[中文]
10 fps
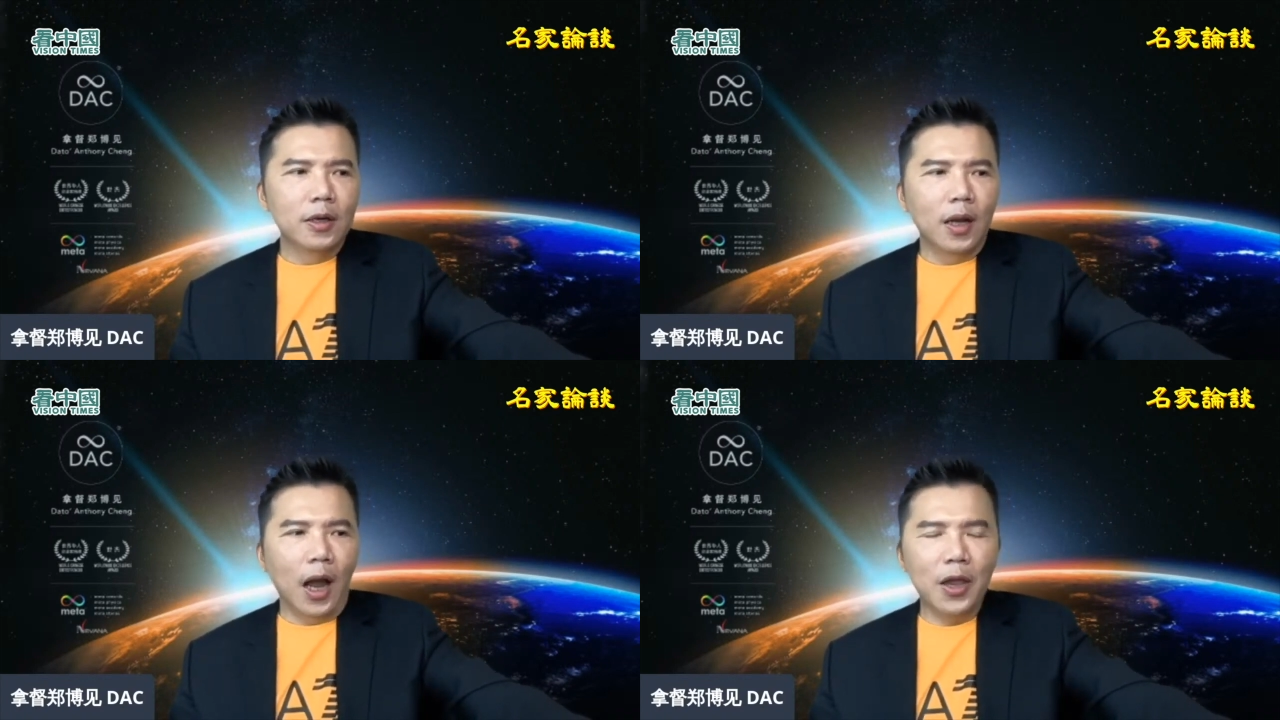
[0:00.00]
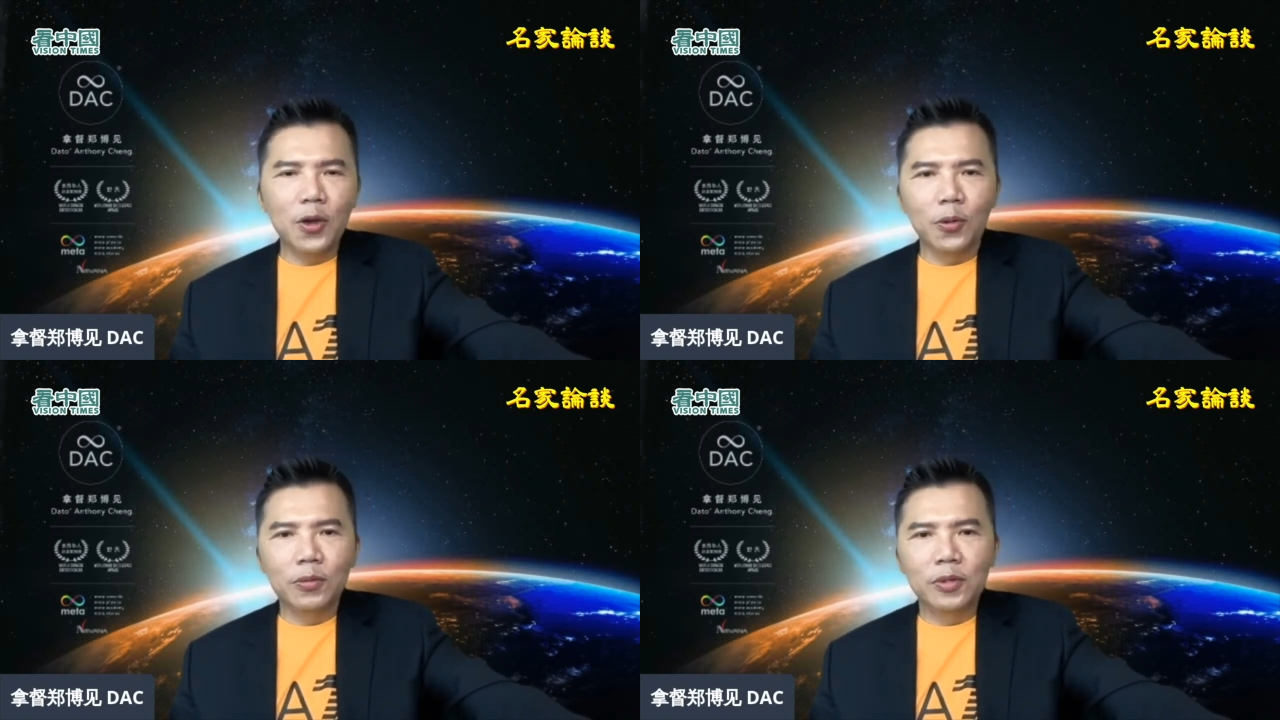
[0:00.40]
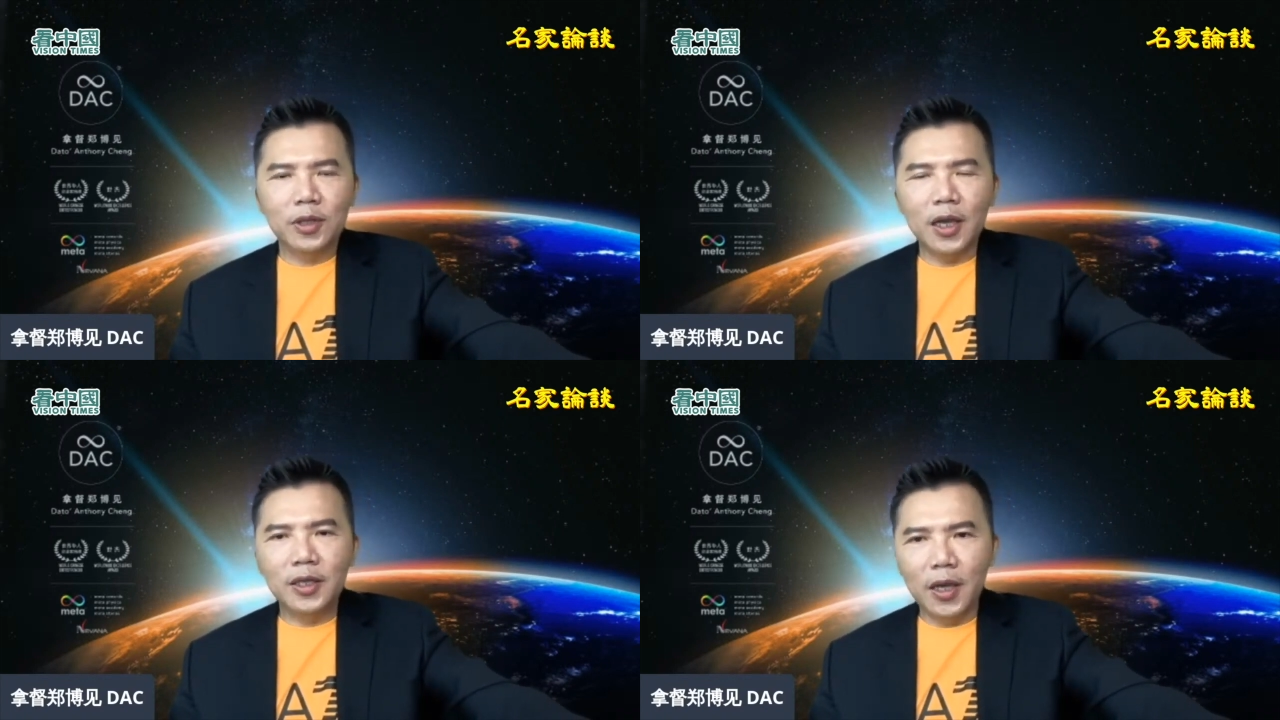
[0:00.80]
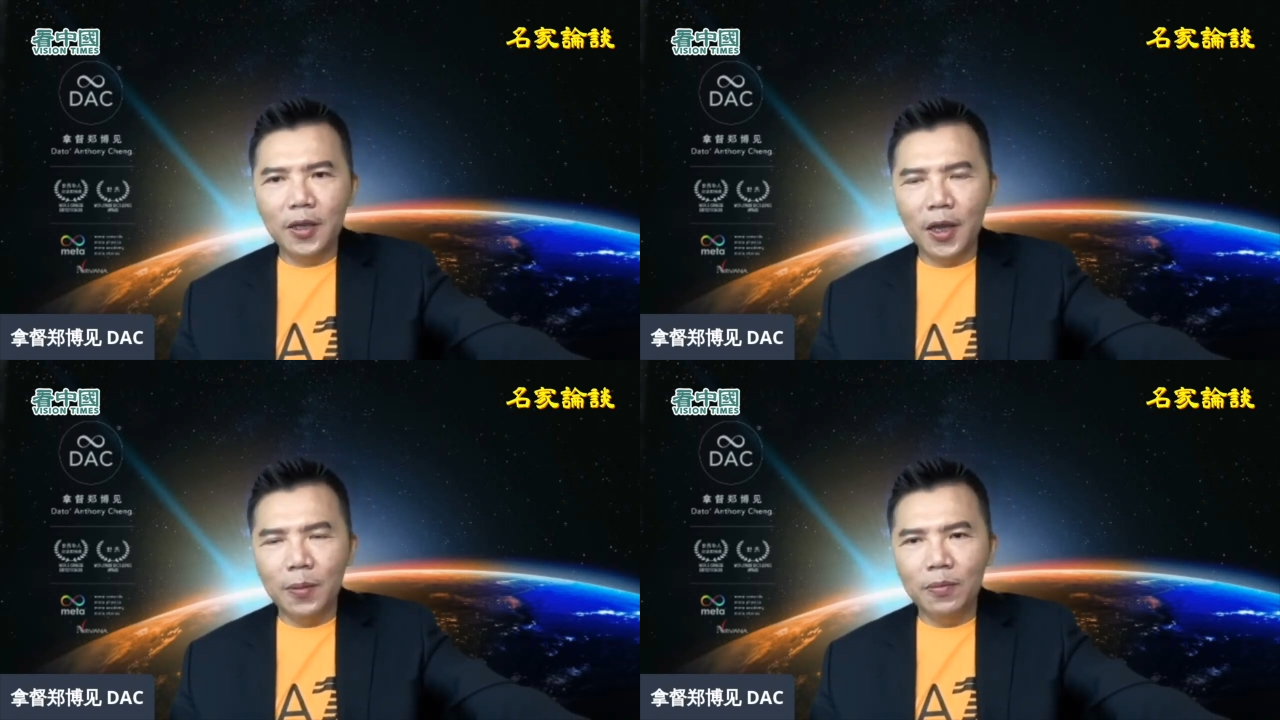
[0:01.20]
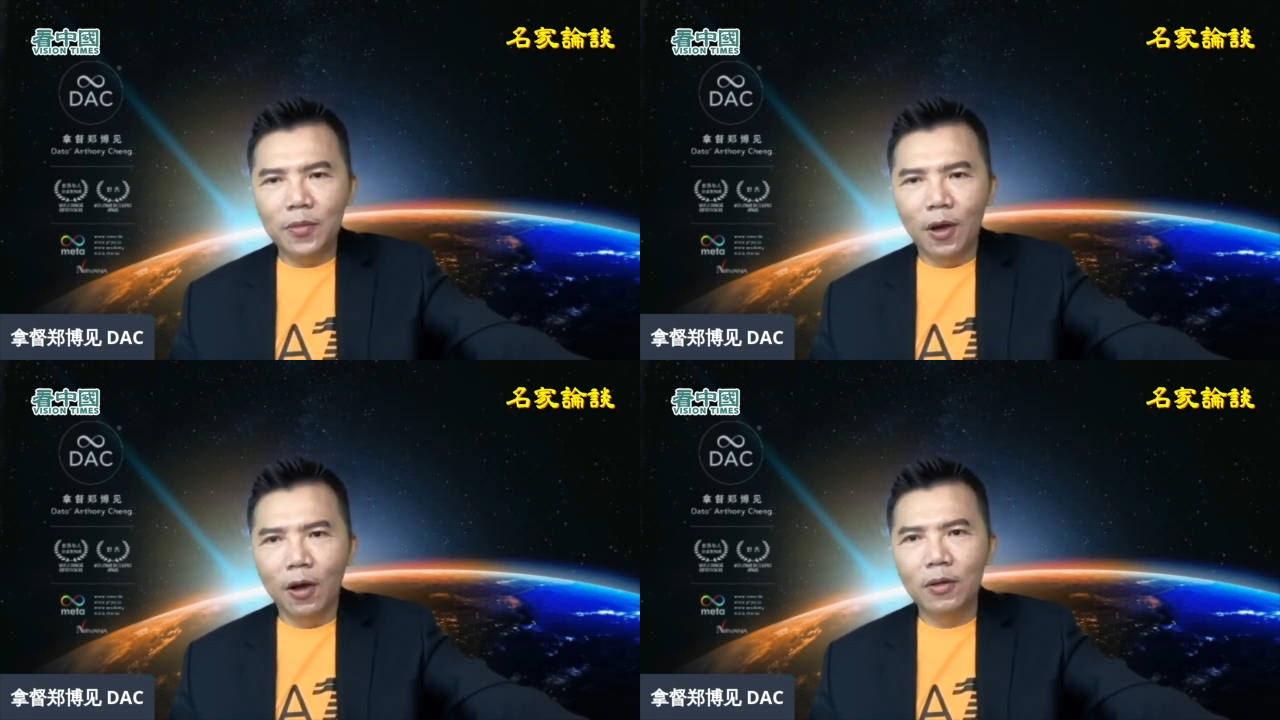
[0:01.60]
还有在这一天
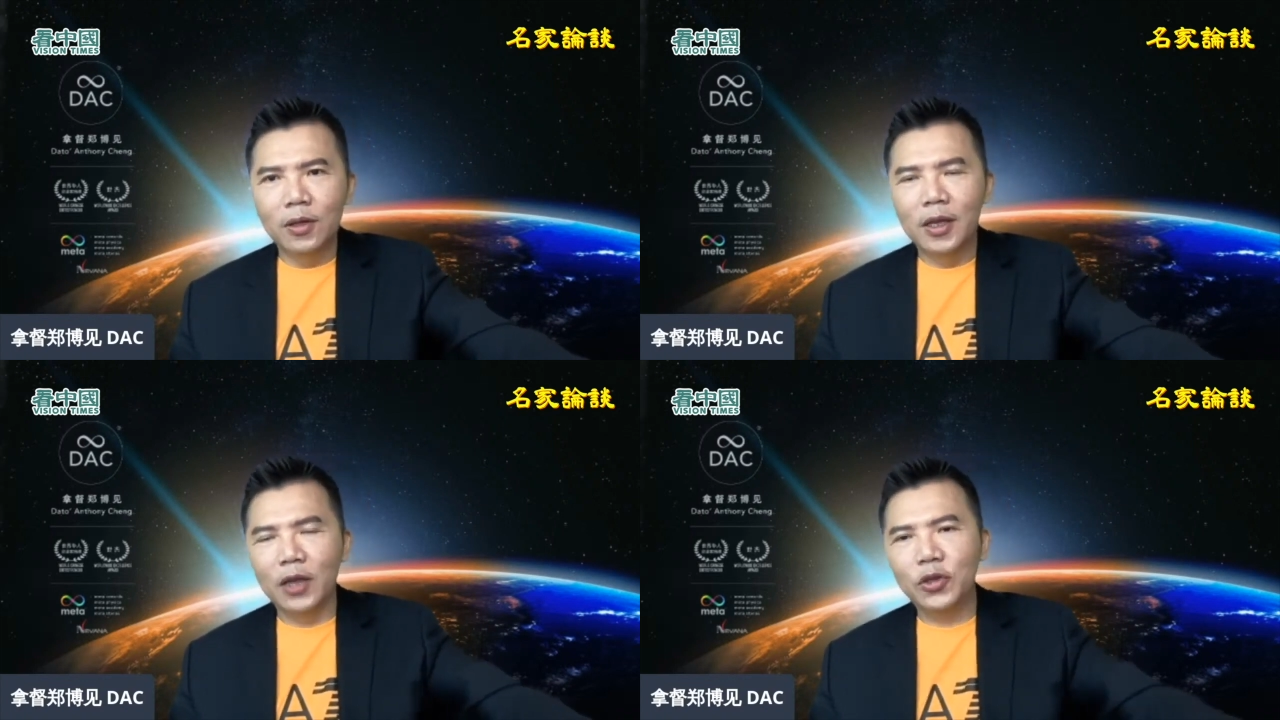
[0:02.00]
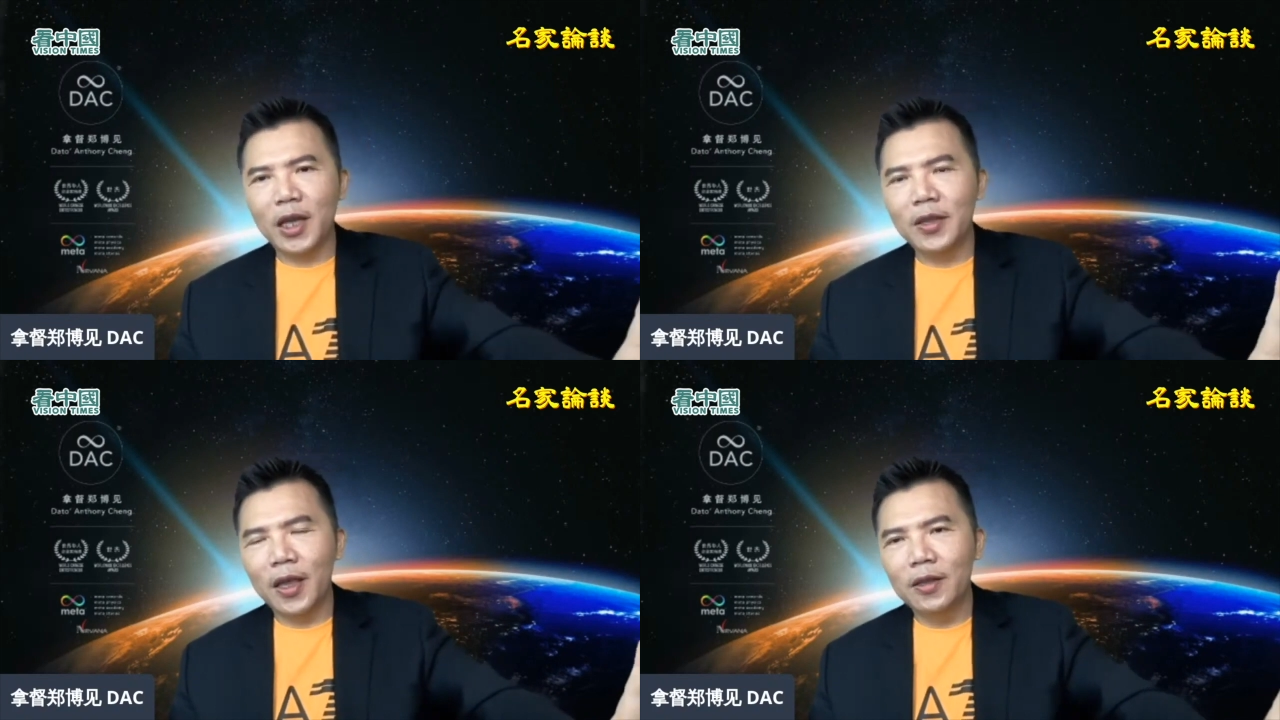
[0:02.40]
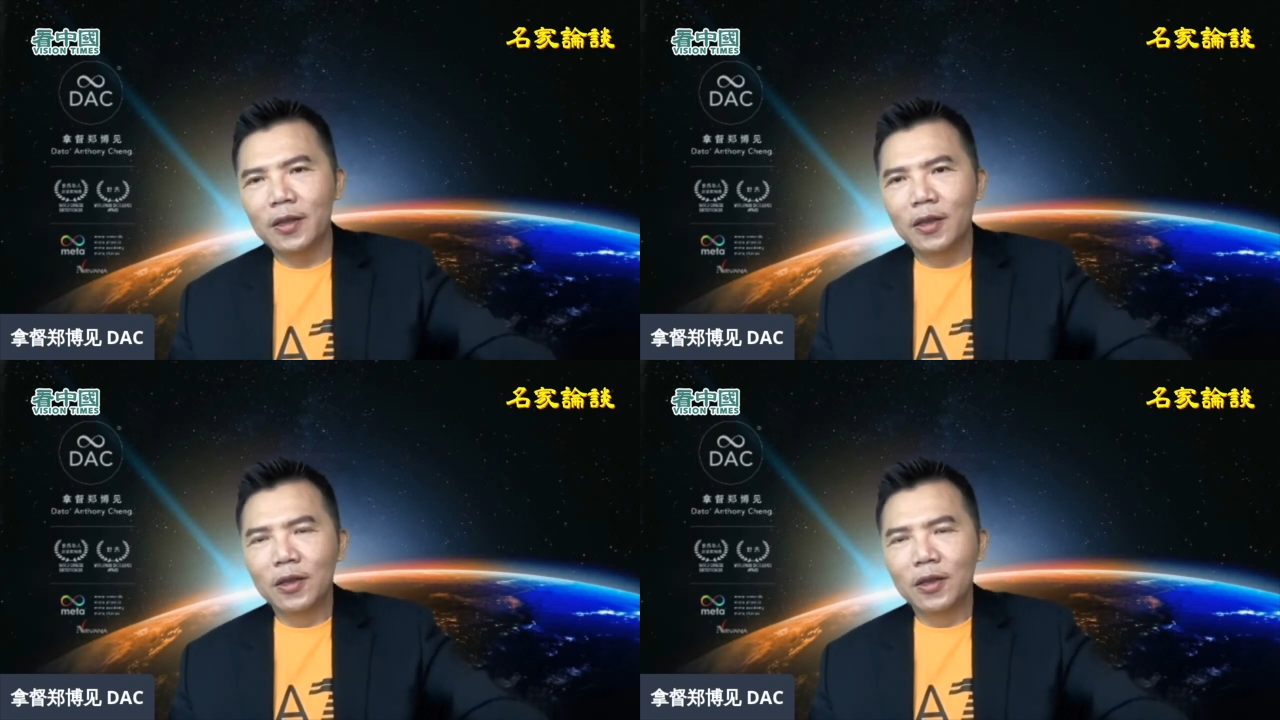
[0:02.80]
哦，连续三天，